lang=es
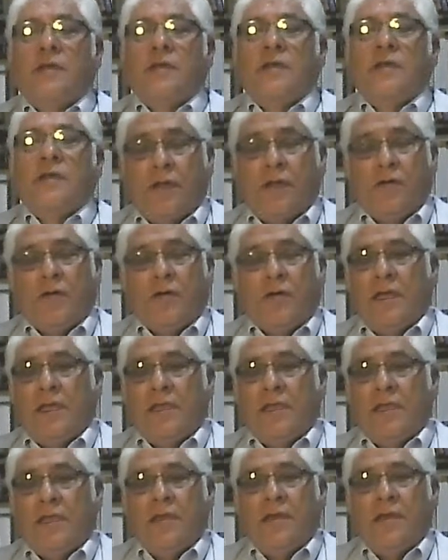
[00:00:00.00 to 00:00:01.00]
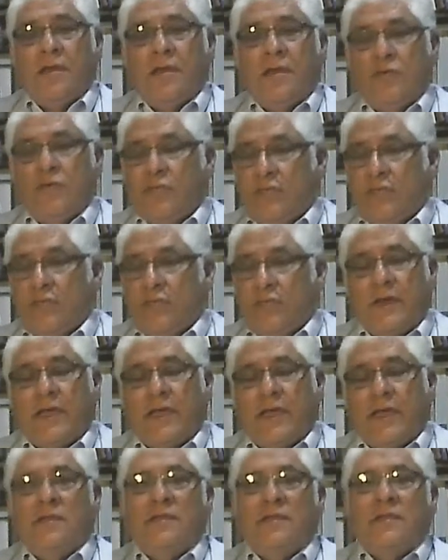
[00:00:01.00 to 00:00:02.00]
Claro que hay muchísima
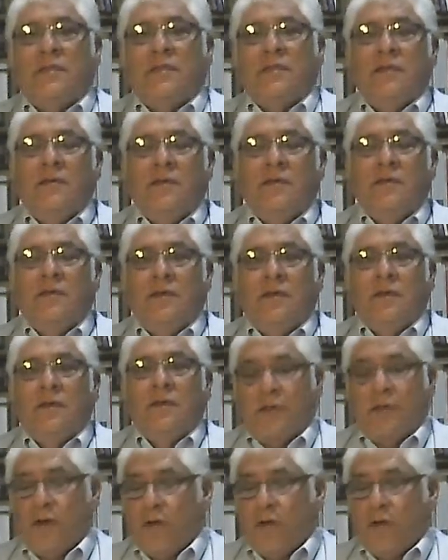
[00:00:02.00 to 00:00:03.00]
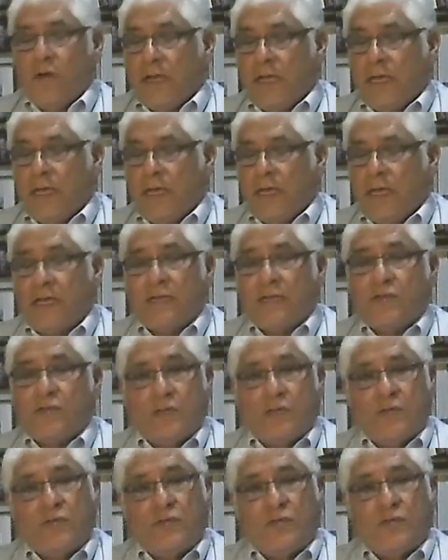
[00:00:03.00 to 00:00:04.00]
gente que no cree que
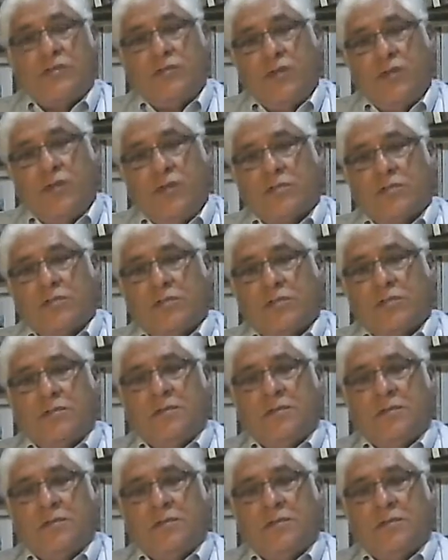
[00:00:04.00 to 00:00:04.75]
Jesucristo es Dios,